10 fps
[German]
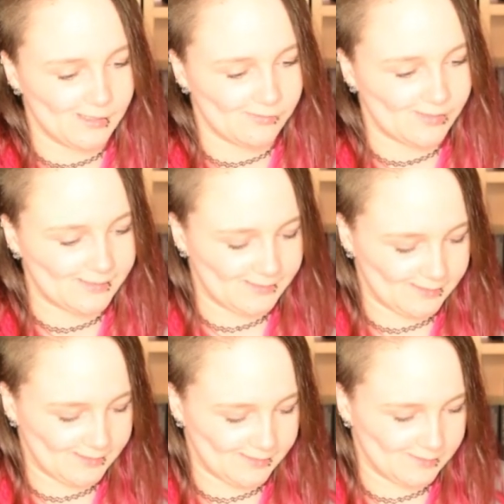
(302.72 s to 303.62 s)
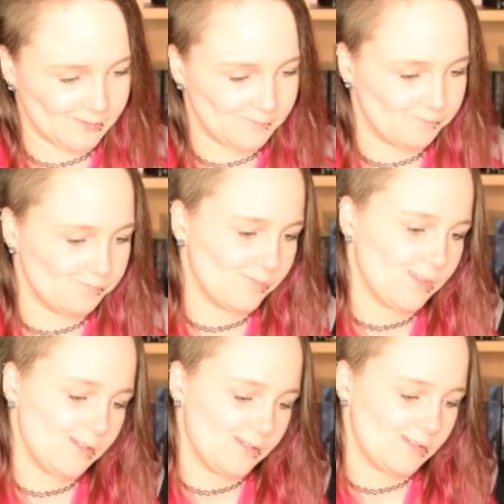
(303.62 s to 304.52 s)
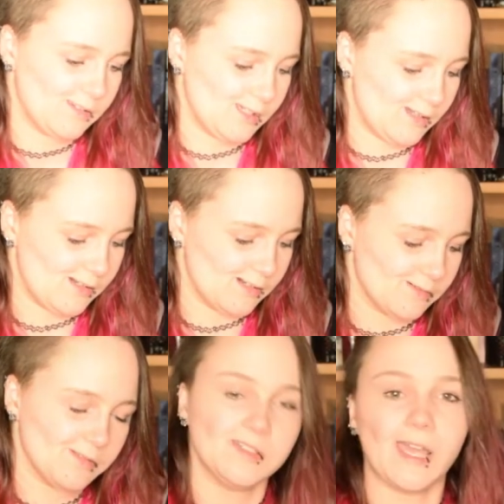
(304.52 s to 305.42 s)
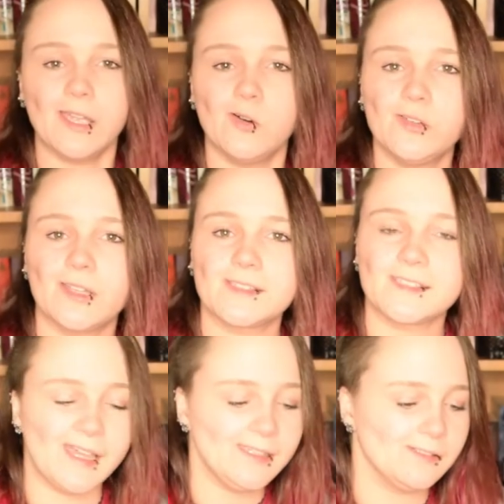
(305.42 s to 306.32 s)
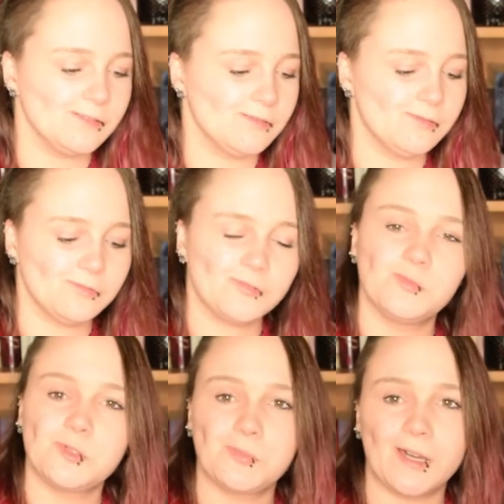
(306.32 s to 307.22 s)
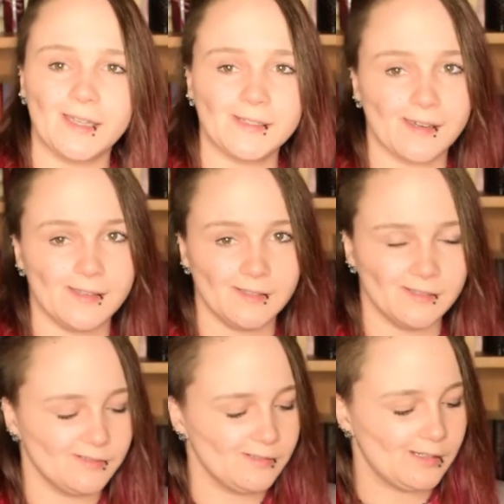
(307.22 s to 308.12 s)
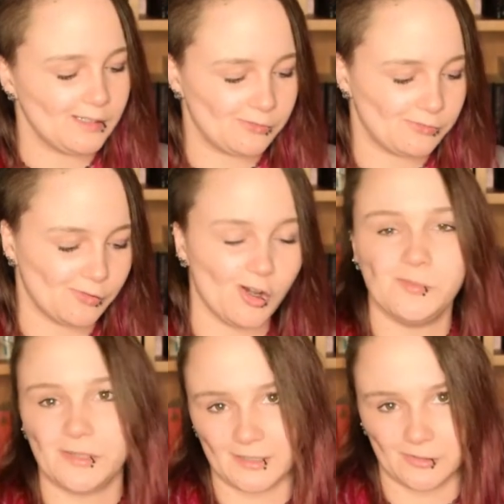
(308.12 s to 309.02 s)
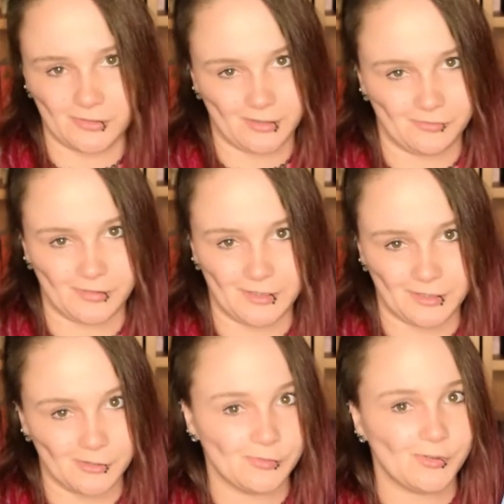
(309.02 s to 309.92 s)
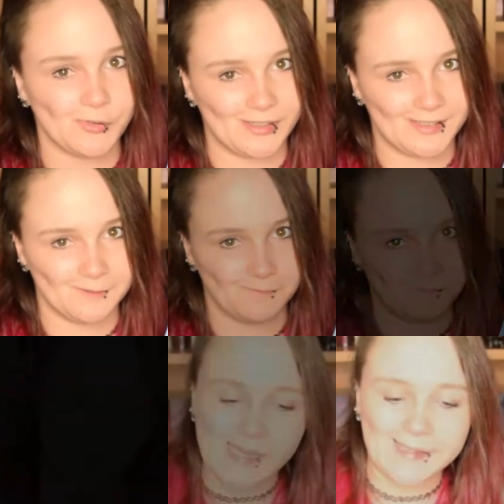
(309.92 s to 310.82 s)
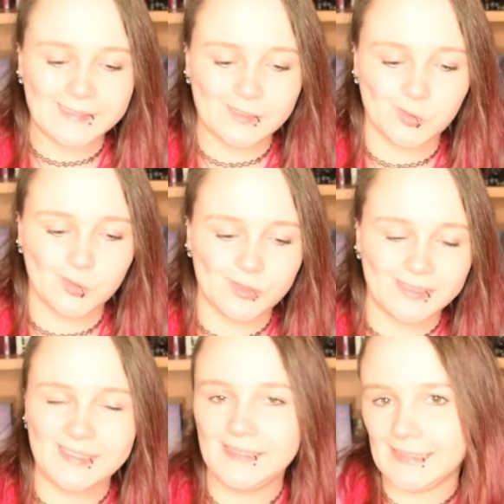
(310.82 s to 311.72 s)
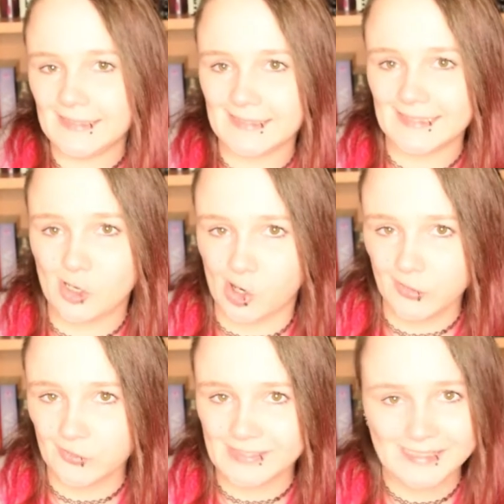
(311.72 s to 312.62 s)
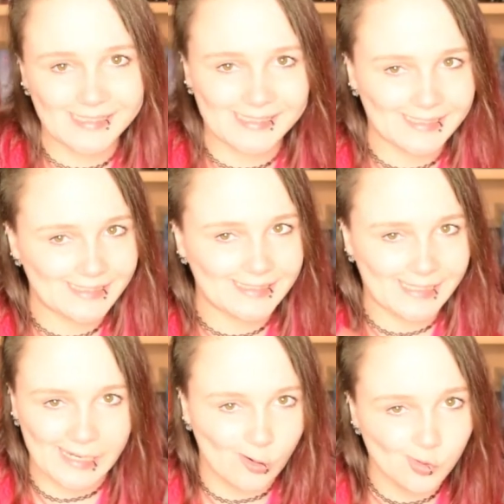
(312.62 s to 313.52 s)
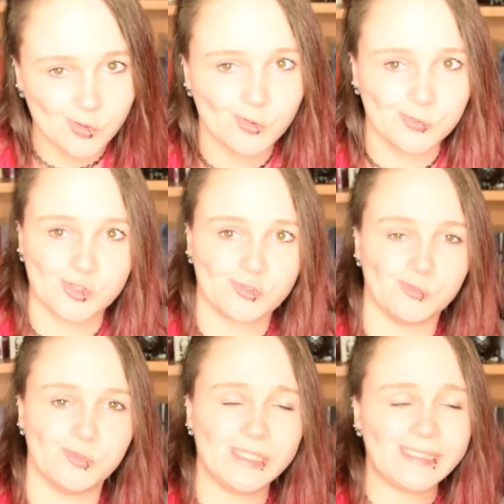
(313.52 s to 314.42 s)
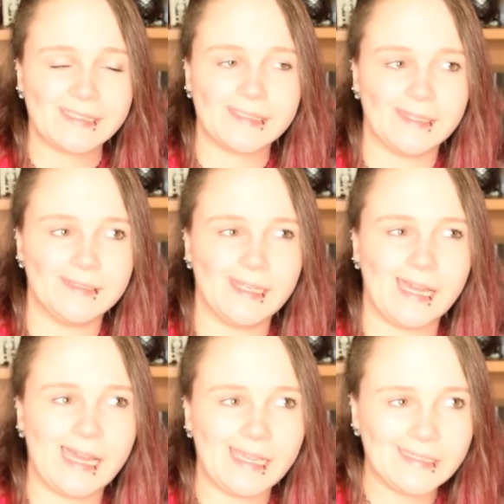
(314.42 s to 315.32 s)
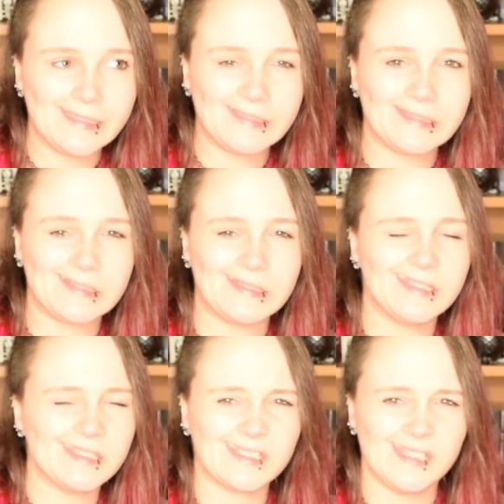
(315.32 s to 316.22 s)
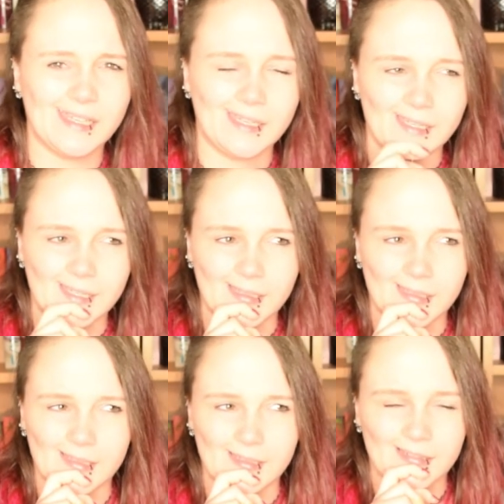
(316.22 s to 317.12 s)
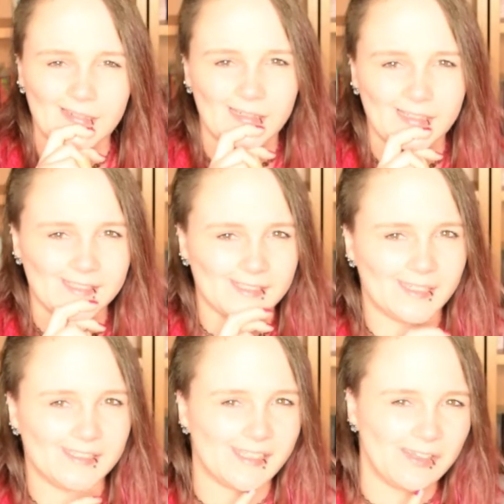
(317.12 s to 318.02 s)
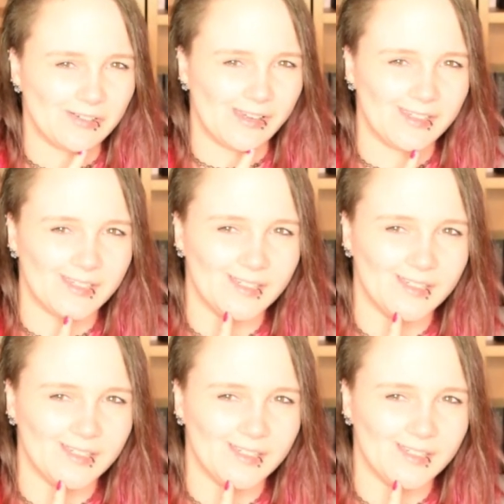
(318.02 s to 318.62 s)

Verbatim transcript: was diese ja, 300 Seiten für mich bereithalten. Ich freue mich auf jeden Fall darauf, es zu lesen. Also die nächsten Käufe sind tatsächlich eher untypisch für mich, denn eigentlich lese ich kein Sci-Fi.